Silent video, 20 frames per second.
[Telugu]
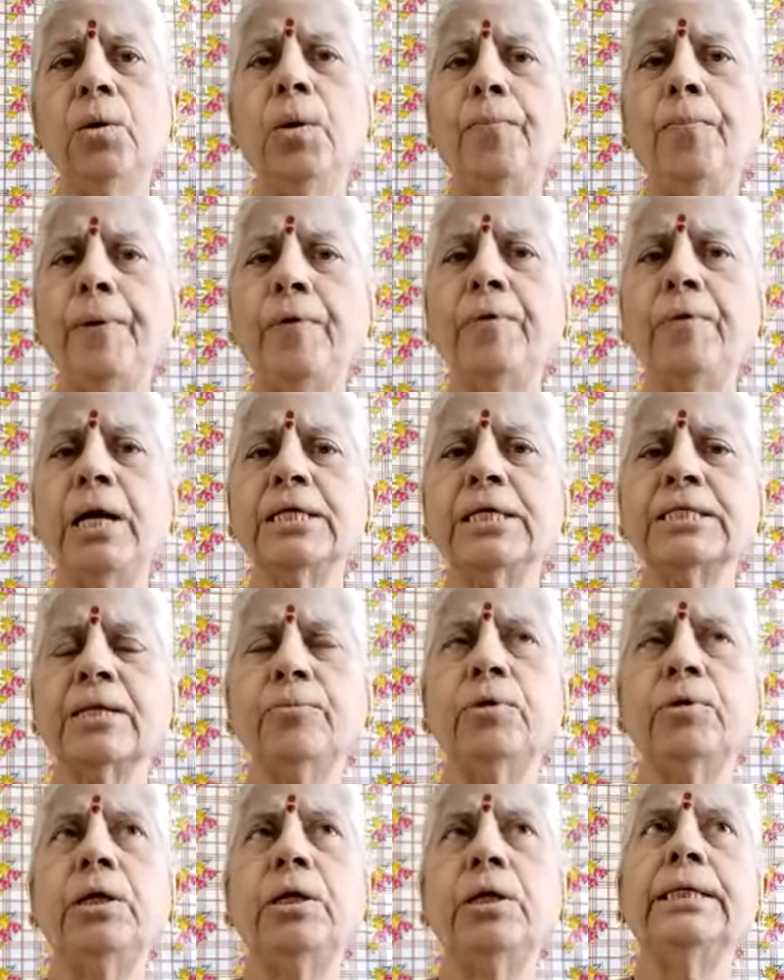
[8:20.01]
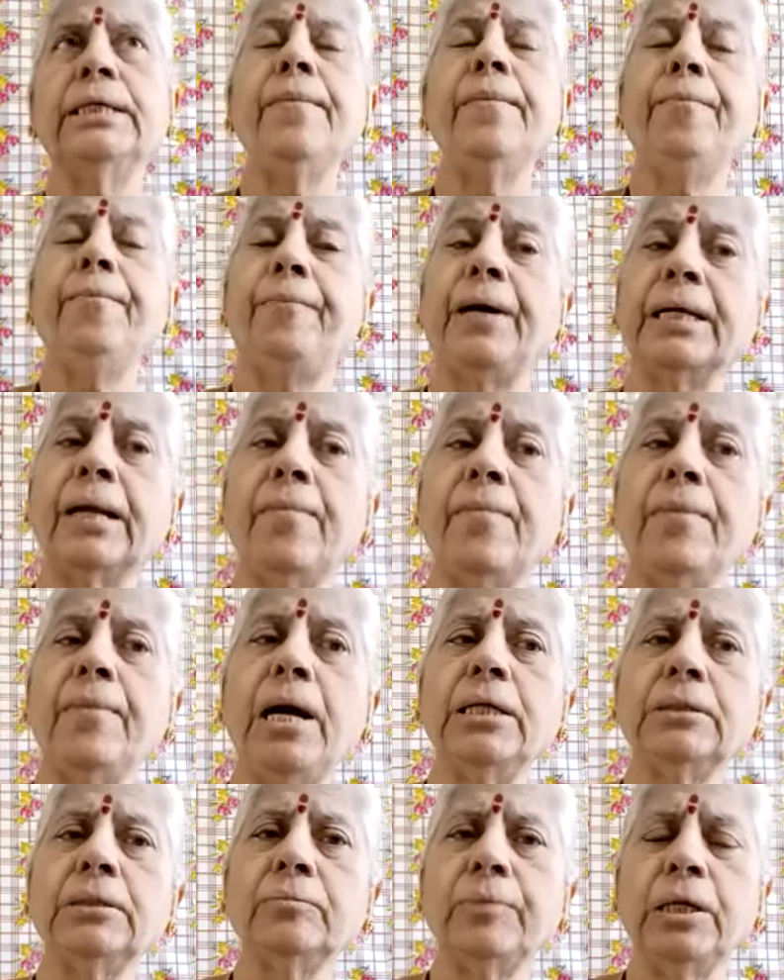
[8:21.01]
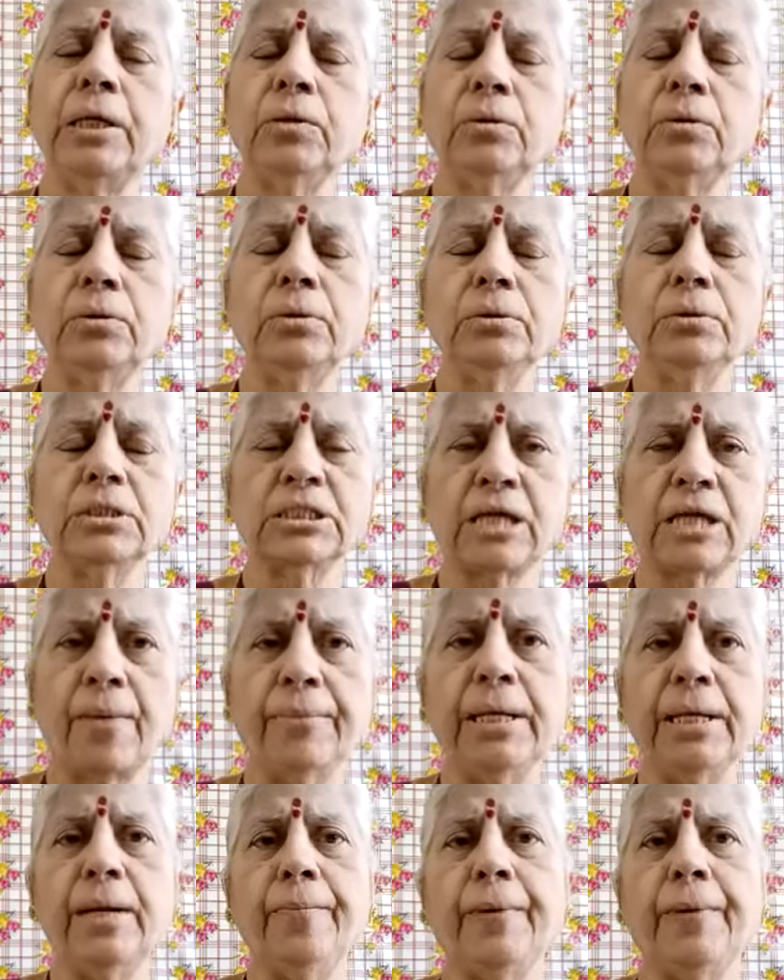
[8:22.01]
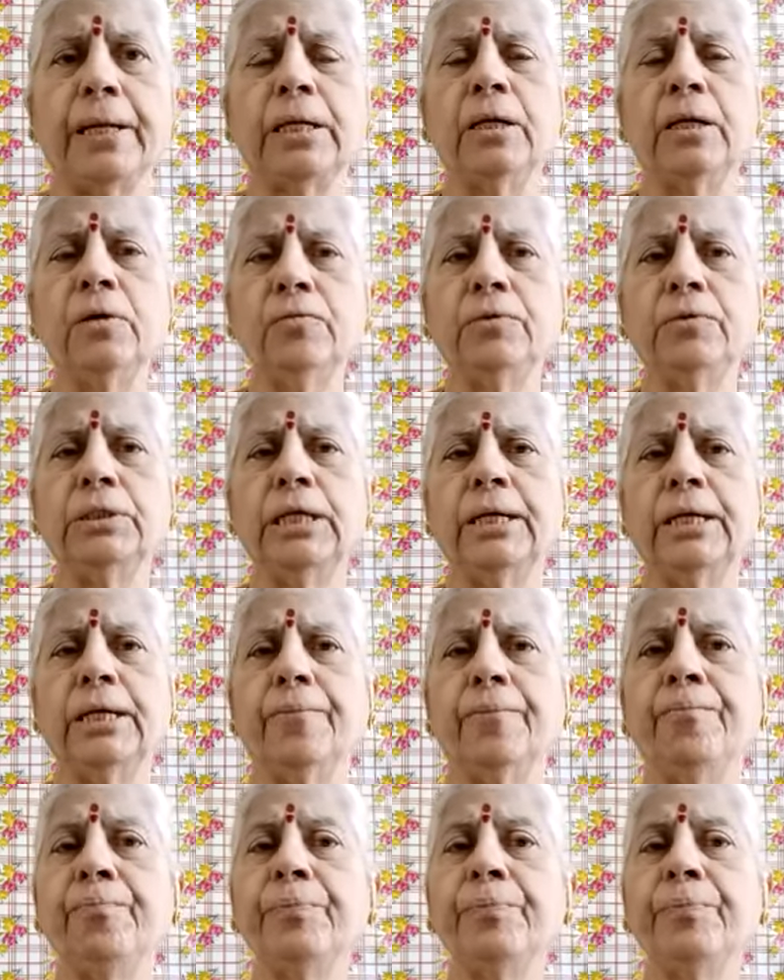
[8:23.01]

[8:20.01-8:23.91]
ఉపవాసము అంటే పరమాత్మకు సమీపంలో ఉండడం